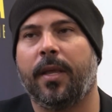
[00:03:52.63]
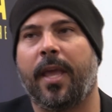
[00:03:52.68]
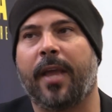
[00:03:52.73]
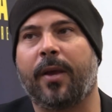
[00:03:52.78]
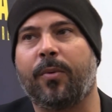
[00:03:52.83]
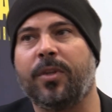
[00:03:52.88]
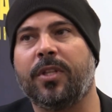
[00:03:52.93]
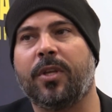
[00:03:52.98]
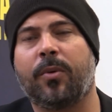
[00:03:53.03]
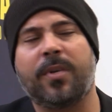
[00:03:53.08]
e
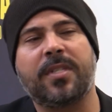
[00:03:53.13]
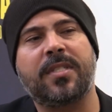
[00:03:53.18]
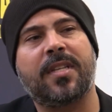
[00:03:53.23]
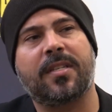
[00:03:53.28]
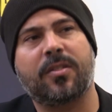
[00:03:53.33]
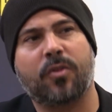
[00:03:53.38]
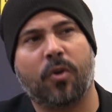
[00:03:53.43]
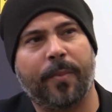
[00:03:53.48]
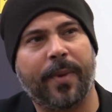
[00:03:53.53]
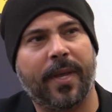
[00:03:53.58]
quindi questa
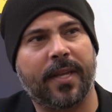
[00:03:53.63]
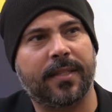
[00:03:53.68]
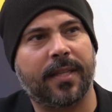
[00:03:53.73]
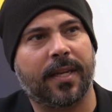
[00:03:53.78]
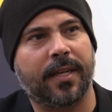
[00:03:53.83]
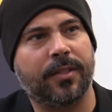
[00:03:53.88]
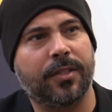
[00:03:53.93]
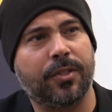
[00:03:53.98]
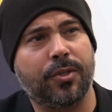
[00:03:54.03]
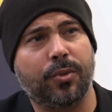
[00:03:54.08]
scoperta
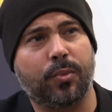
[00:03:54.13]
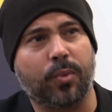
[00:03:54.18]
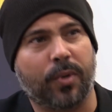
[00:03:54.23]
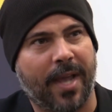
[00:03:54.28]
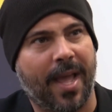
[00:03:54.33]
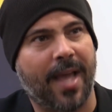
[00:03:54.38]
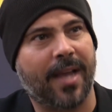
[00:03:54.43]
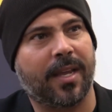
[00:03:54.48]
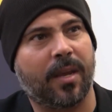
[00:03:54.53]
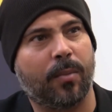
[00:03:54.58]
che dici tu, che
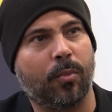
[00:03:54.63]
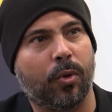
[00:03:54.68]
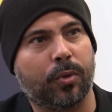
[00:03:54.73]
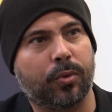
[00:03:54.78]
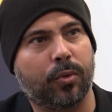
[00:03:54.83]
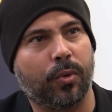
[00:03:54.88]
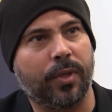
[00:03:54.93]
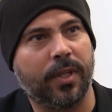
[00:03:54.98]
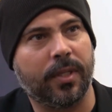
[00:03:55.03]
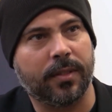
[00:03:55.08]
è anche
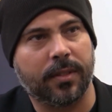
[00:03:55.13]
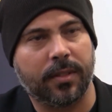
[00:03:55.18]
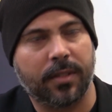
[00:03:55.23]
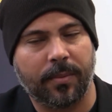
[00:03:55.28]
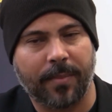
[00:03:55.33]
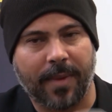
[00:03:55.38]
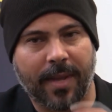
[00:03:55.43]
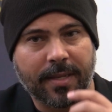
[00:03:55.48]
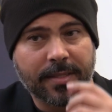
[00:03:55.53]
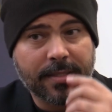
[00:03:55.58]
molto
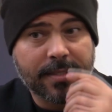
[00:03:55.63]
intima,